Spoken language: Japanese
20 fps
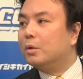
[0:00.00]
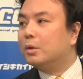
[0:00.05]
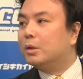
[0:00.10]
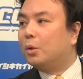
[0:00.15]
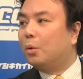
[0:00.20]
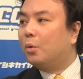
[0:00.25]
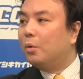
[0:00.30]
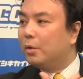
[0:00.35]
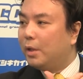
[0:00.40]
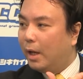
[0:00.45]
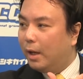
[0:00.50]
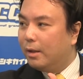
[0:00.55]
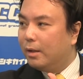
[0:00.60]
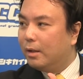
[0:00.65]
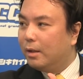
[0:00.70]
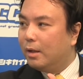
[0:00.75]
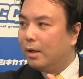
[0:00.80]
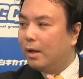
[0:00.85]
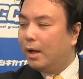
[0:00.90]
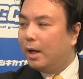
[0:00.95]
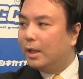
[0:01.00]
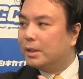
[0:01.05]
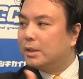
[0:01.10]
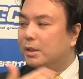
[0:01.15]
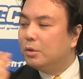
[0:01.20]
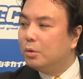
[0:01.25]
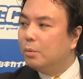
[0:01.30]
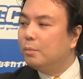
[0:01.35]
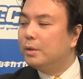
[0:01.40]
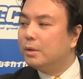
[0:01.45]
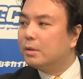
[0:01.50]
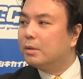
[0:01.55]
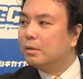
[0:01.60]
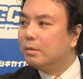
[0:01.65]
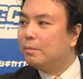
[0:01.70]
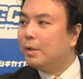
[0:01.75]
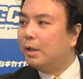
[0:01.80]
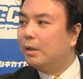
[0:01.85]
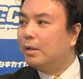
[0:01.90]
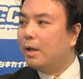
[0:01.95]
そこで足止めする
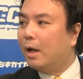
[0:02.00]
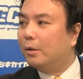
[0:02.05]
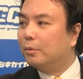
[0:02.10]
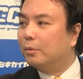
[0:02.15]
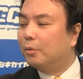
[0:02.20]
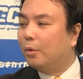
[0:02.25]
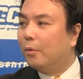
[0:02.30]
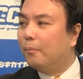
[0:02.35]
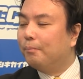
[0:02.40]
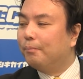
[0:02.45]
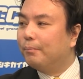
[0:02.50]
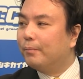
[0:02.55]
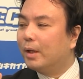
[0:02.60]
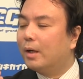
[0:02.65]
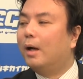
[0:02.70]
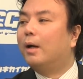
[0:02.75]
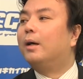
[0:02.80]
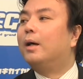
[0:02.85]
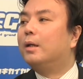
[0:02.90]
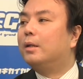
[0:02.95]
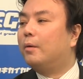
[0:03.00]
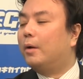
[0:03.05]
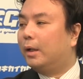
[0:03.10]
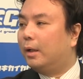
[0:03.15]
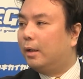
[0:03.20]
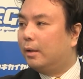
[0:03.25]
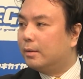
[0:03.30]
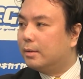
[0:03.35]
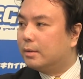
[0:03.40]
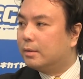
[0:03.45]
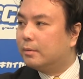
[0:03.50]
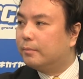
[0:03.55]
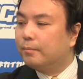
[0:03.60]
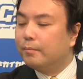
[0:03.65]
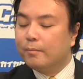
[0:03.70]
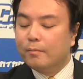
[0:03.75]
べきだろうと考えたわけなんです、